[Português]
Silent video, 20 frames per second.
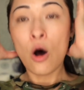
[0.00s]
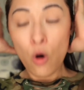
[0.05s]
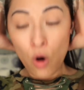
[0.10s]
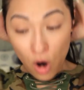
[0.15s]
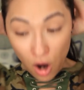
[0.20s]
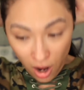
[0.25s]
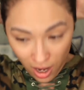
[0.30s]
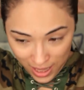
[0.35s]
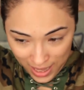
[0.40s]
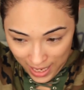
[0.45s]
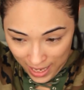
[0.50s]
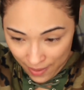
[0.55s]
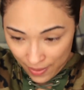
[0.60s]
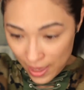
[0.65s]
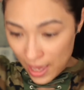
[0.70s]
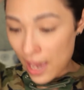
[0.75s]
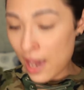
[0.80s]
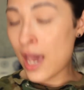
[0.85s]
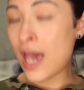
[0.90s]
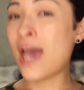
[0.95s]
Olha,
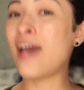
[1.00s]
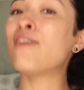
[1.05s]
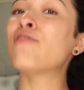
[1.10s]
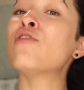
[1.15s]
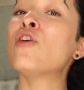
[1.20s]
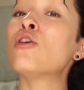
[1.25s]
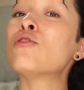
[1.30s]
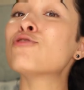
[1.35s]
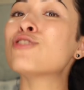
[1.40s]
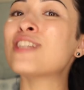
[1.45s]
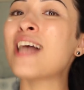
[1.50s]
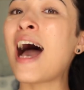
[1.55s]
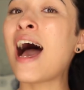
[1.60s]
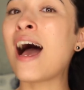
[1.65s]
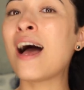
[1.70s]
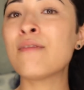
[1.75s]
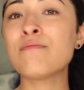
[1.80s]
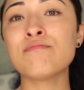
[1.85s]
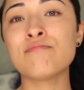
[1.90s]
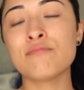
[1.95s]
é, eu vou
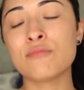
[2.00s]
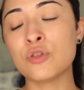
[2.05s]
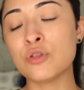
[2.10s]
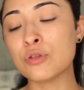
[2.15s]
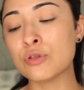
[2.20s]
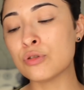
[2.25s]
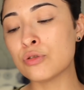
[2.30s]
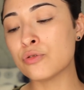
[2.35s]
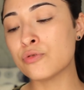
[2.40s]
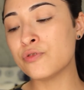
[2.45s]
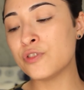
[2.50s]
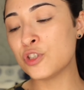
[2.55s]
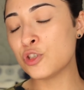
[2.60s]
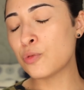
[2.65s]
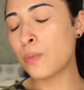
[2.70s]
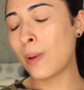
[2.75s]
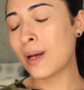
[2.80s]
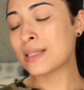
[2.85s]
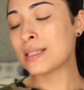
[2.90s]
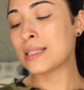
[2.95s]
usar do
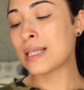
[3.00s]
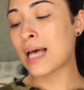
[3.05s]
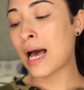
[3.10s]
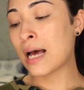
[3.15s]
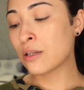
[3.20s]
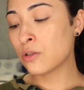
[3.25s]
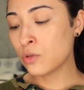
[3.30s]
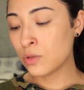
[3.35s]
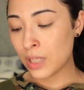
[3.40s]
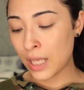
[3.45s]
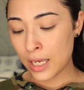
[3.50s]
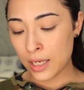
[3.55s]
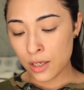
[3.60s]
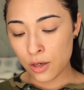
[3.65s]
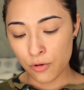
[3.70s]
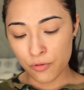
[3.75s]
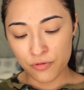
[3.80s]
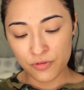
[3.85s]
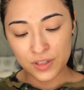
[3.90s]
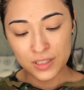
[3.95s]
vídeo passado, né,
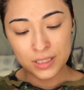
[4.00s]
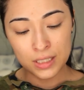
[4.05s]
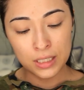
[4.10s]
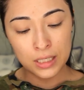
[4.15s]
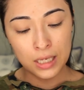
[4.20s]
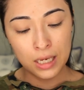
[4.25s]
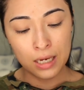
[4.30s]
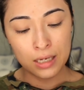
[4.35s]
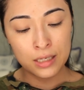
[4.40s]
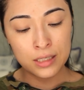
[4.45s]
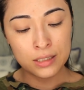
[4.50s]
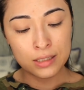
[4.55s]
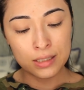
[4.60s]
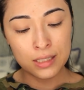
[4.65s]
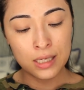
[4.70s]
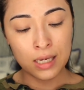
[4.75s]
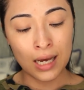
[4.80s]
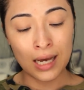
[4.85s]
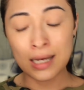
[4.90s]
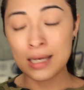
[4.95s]
que eu fiz aqui a,
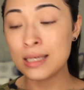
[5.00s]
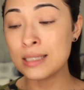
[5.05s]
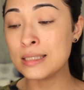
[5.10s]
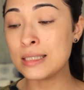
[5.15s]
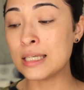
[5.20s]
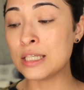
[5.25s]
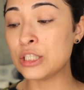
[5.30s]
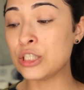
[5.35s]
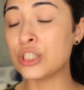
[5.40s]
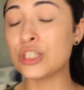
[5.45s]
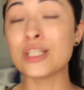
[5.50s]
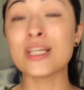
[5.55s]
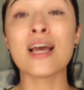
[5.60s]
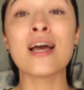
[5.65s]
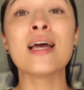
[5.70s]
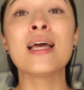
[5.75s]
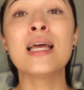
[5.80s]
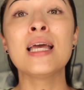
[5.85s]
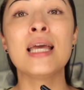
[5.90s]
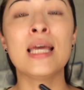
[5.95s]
a
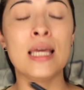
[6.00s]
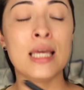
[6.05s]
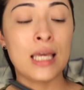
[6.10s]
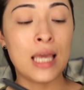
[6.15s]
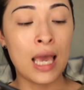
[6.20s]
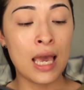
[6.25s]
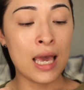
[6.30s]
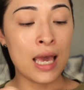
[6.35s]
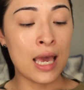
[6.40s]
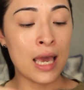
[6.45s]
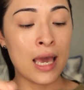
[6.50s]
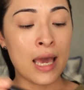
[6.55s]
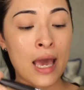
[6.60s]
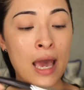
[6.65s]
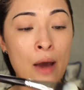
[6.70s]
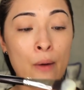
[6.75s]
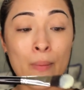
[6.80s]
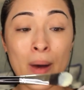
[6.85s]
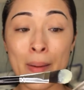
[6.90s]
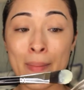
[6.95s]
receitinha,
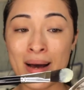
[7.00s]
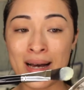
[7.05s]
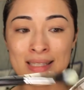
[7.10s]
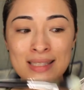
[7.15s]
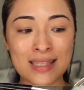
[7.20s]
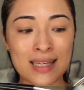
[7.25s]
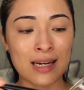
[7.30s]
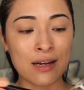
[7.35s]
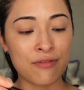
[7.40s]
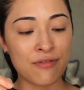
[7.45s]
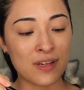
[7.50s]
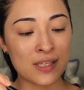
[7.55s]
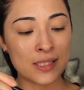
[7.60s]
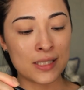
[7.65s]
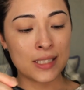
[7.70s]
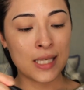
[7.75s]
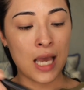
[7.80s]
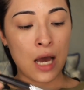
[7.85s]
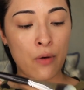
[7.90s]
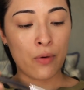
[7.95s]
é, é uma máscara
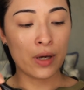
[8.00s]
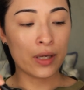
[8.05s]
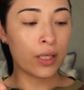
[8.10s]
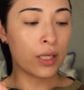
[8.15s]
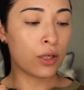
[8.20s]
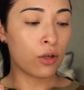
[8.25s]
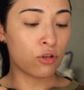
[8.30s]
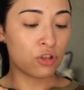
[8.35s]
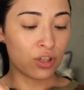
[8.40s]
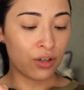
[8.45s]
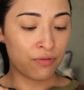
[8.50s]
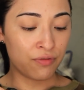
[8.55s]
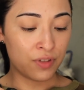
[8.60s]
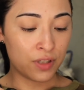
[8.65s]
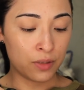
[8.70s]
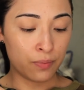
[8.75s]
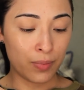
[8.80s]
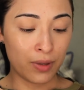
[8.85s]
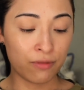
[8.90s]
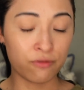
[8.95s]
facial aqui que eu já
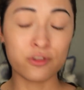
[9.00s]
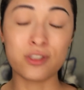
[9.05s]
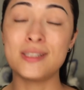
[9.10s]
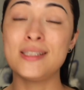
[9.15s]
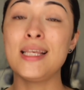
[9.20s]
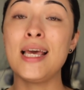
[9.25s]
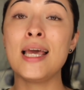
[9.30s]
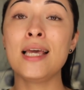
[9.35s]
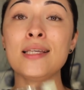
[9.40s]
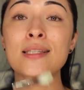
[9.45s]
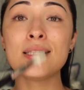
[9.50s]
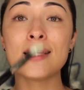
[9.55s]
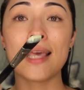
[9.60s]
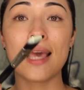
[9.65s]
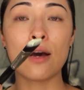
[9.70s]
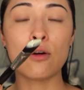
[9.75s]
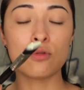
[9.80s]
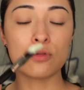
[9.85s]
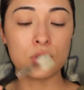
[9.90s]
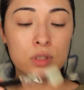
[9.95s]
fiz pra vocês, que
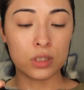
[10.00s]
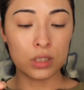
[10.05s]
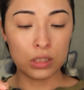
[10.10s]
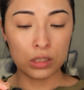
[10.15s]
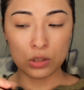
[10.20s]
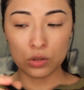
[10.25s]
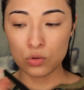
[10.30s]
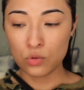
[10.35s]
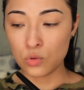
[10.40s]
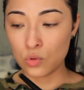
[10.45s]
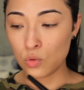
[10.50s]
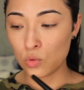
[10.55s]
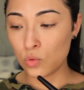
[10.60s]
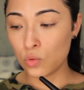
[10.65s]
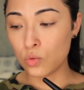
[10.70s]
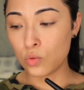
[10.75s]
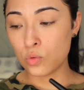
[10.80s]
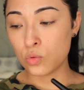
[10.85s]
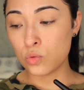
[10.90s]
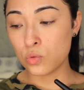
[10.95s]
é usando
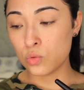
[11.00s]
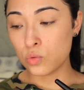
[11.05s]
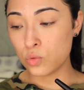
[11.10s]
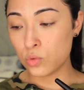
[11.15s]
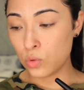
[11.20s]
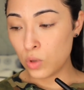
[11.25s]
o